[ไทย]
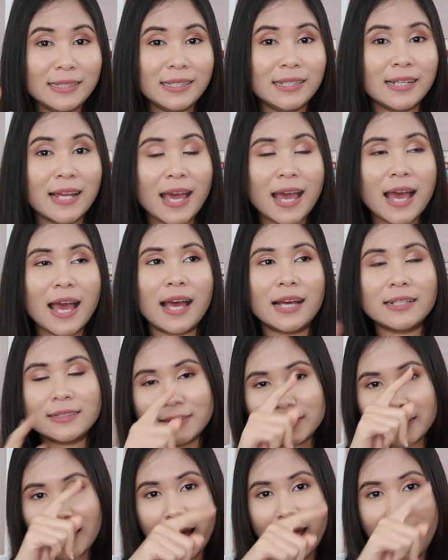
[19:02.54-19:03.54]
ทีน่า
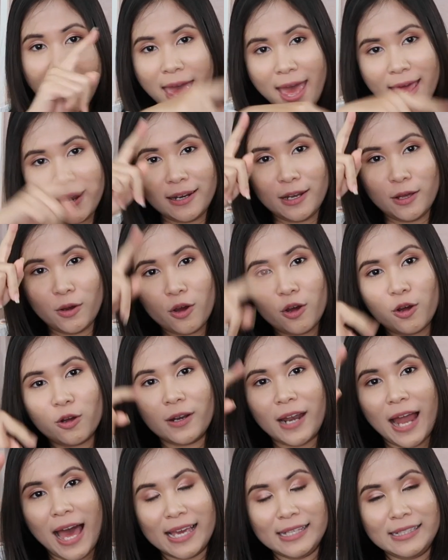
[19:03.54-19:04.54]
ชื่อไลน์แอดแล้วก็
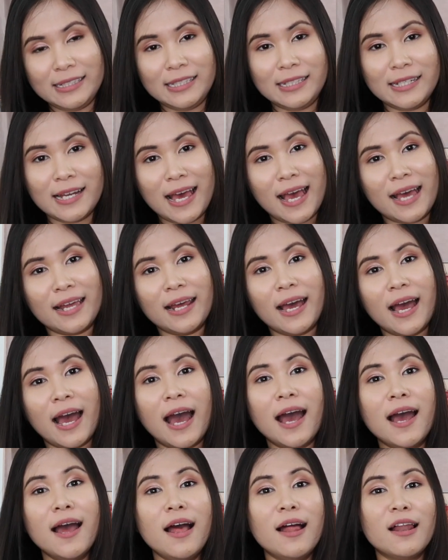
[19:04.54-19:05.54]
ไลน์ทีน่านะ
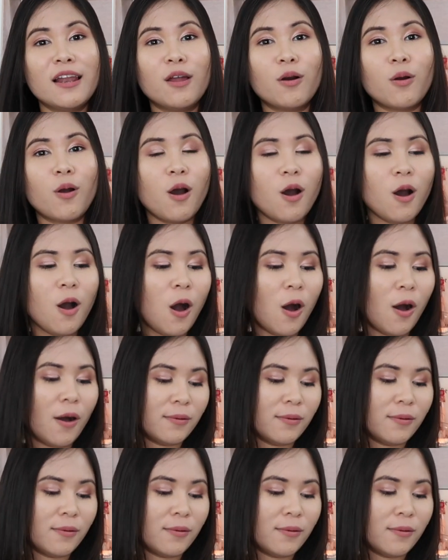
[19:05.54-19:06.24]
คะแล้วก็